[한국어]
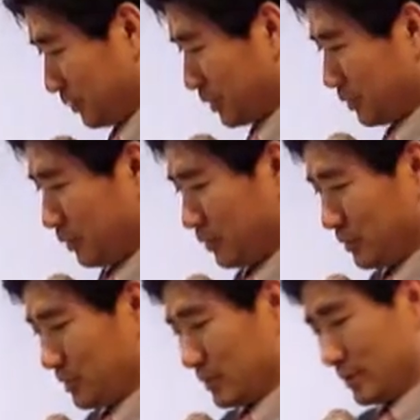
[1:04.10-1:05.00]

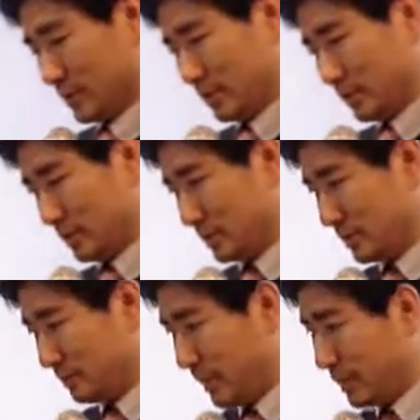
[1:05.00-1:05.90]
머리로
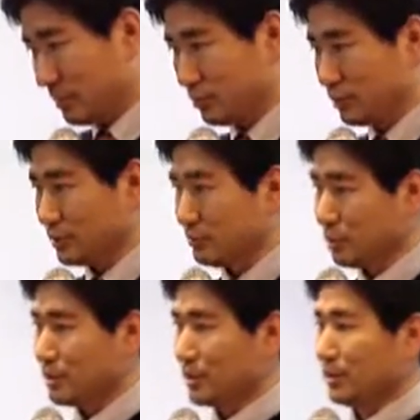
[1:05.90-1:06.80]
그 발에 묻은
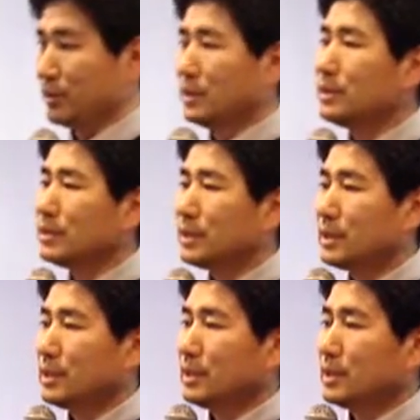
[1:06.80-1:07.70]
먼지들을
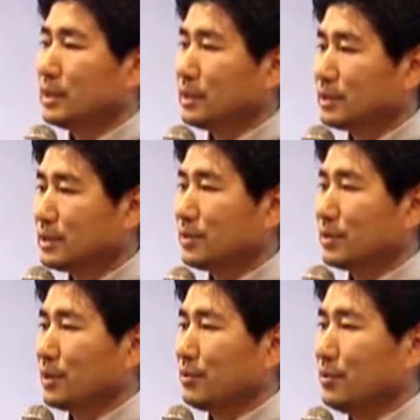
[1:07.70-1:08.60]
어,
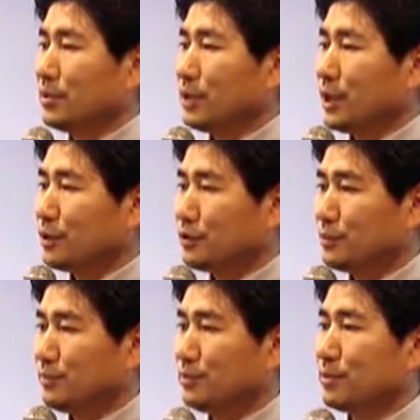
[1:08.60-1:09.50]
씻어내고
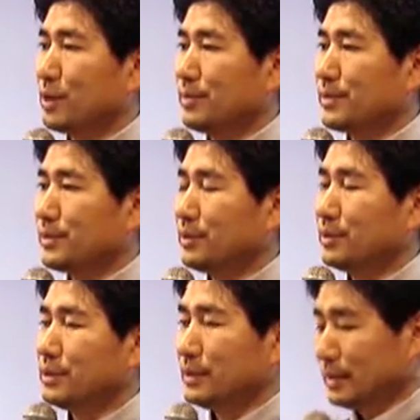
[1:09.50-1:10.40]
향유를 부어가면서
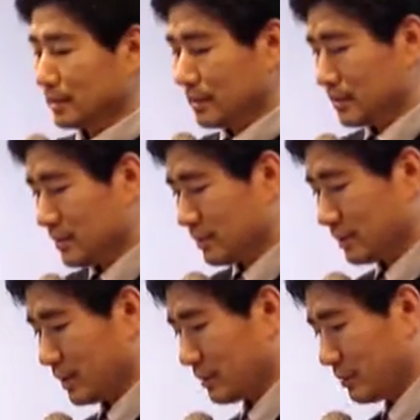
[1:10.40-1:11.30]

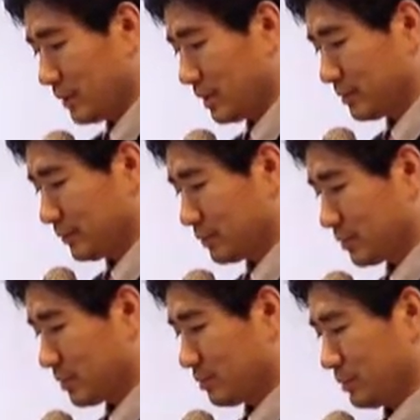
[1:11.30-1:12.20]
씻어내고 하는
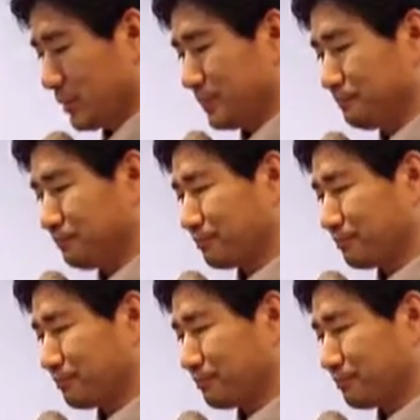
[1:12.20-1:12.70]
모습을 보면